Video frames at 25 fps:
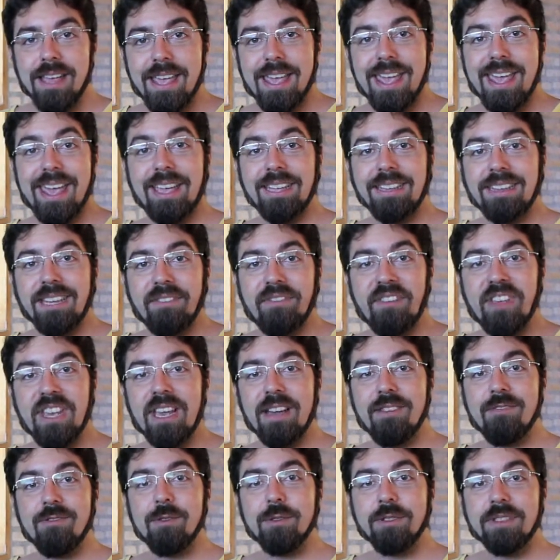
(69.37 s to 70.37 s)
Entre, fique
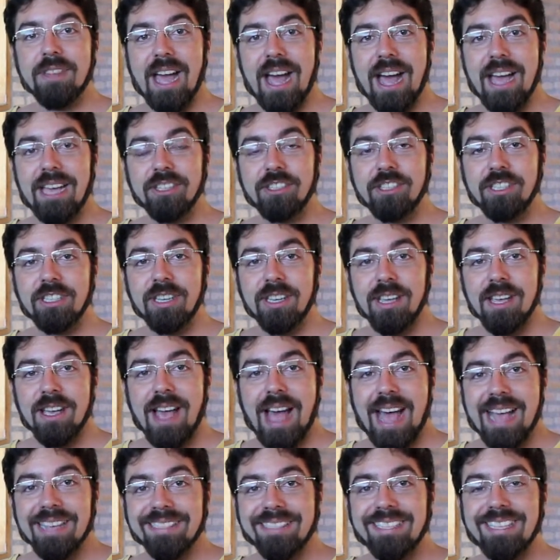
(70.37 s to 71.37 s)
à vontade,
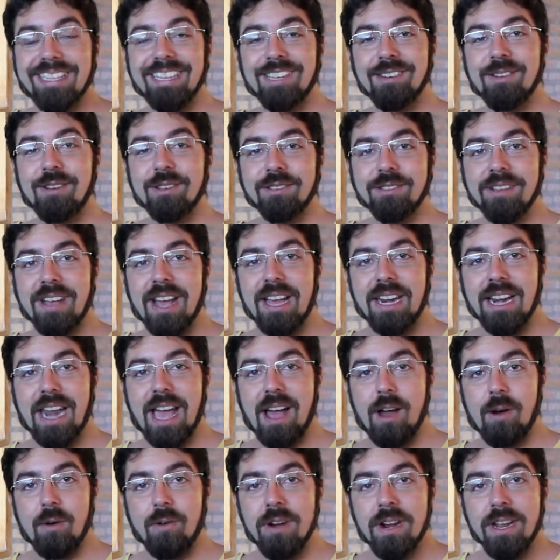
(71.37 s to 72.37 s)
assine nosso
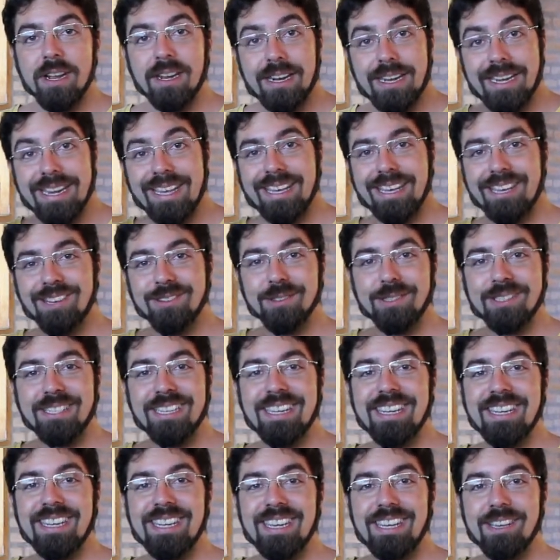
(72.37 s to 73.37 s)
canal, clique no
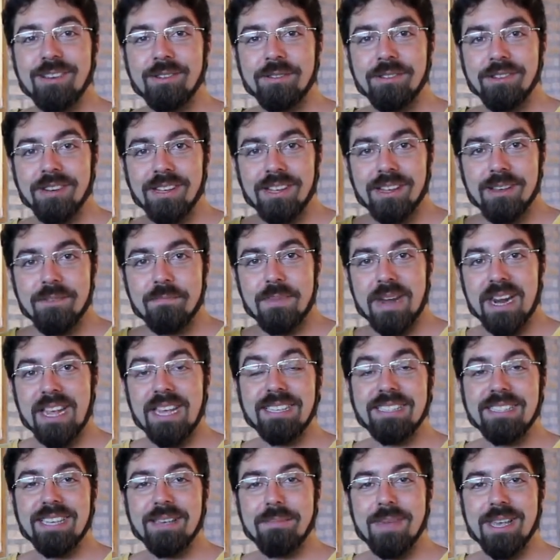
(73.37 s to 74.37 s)
sininho para
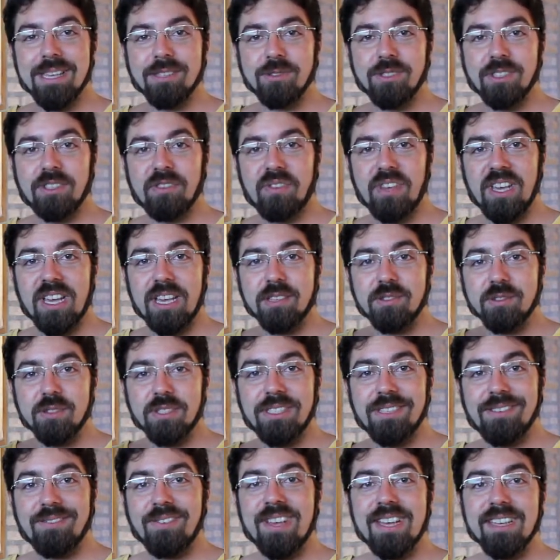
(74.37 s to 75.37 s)
receber as
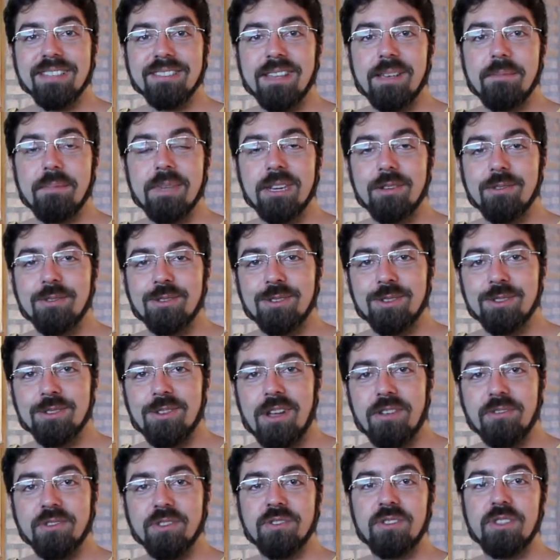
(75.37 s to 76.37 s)
notificações e ficar sabendo quando
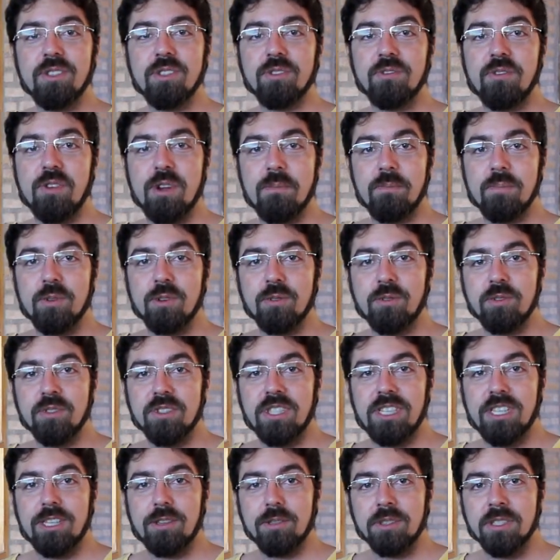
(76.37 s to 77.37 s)
novos vídeos forem
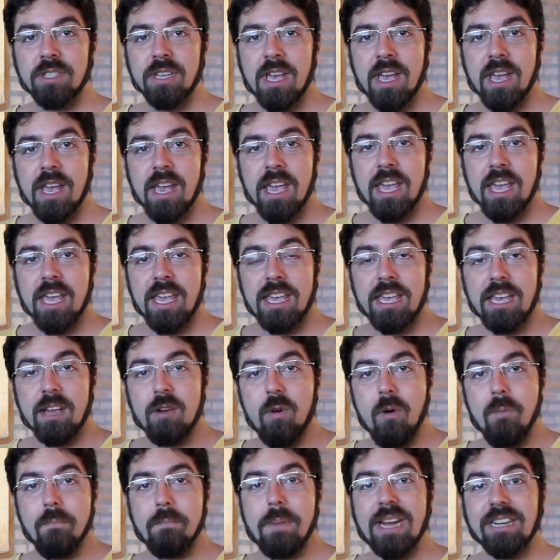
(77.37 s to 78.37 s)
produzidos e
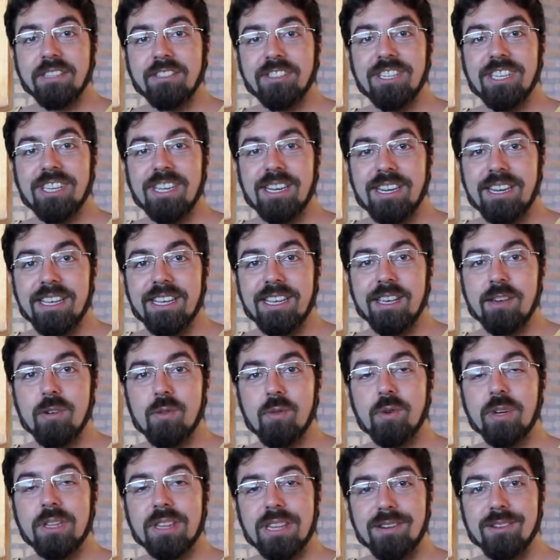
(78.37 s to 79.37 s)
compartilhe e
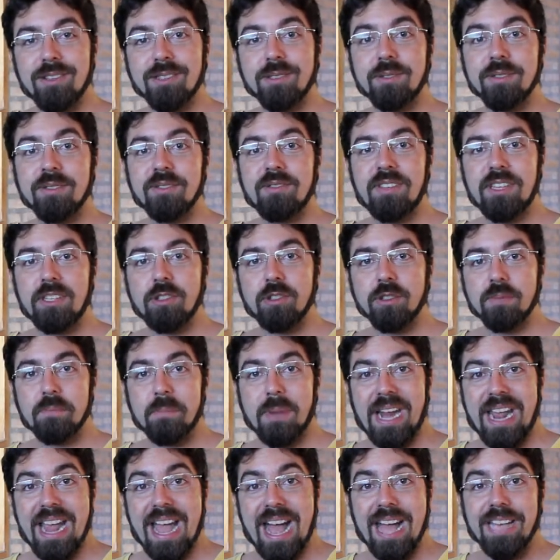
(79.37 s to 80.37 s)
curta nossos vídeos
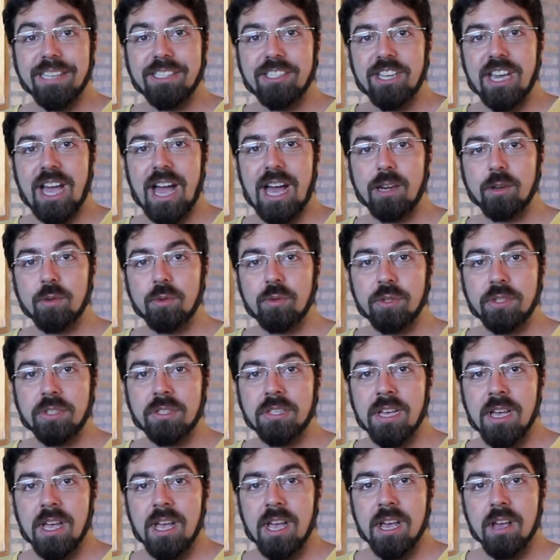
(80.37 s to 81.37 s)
para irradiar a
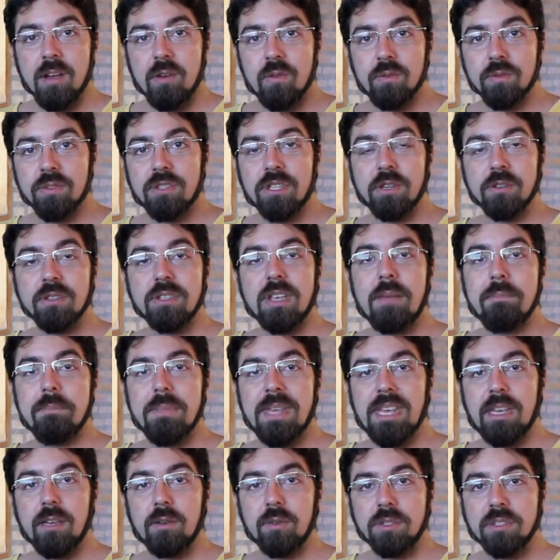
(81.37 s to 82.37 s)
luz com seus
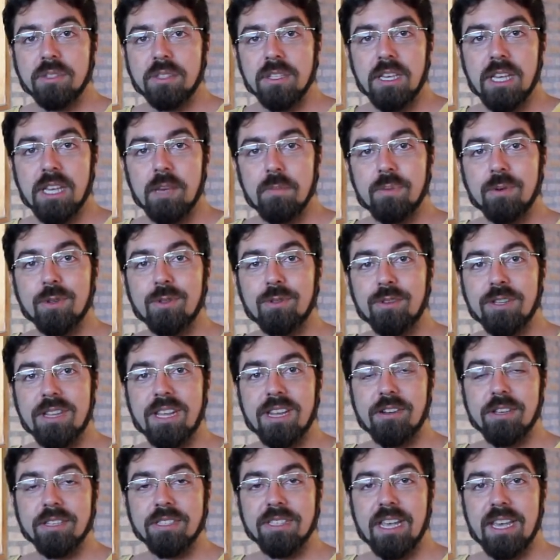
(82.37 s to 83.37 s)
amigos e por toda a
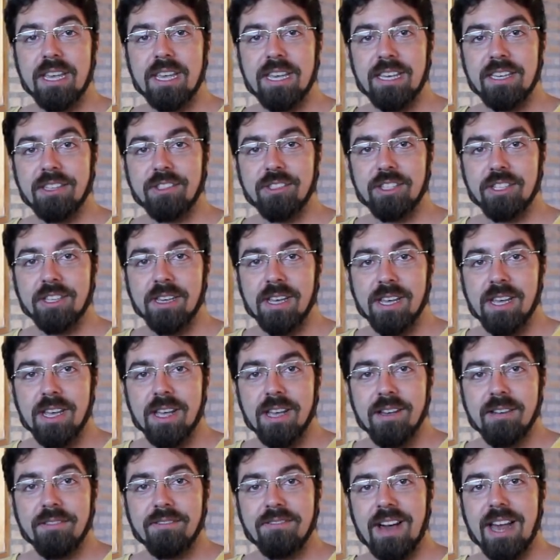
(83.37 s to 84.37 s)
nossa rede.
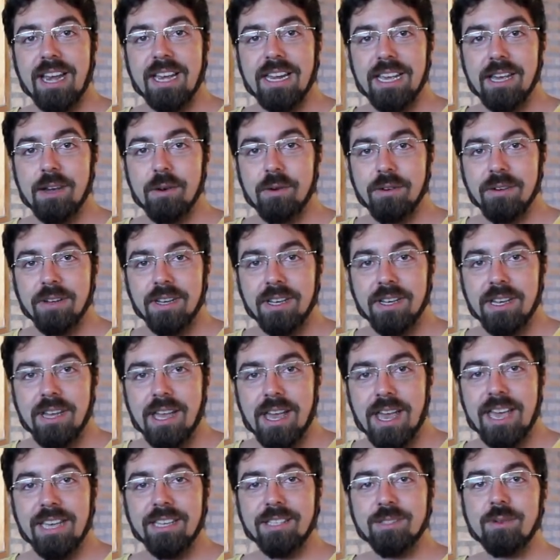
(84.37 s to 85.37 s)
Valeu,
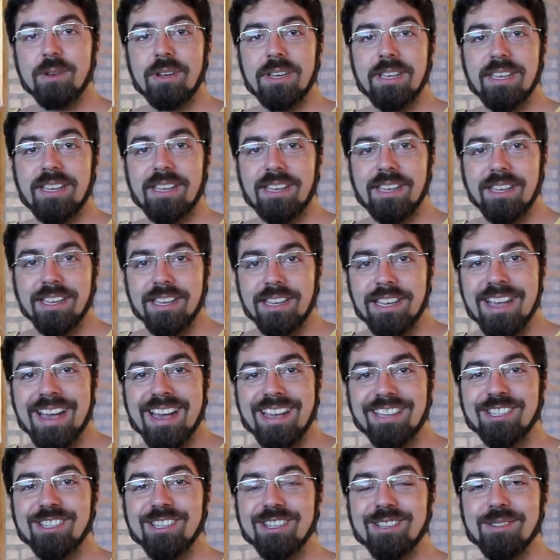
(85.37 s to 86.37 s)
é isso aí,
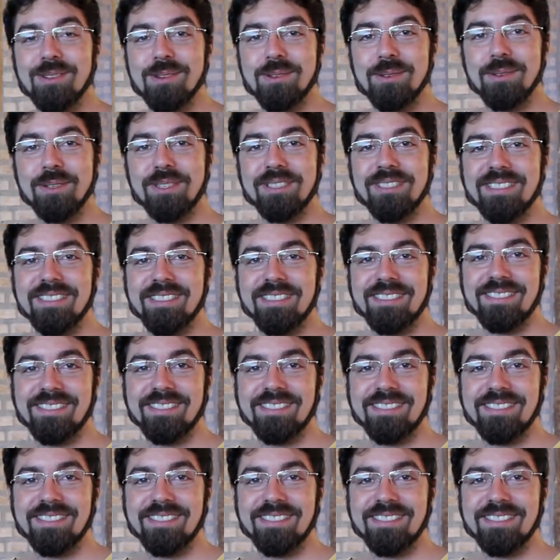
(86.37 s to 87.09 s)
irradiando luz.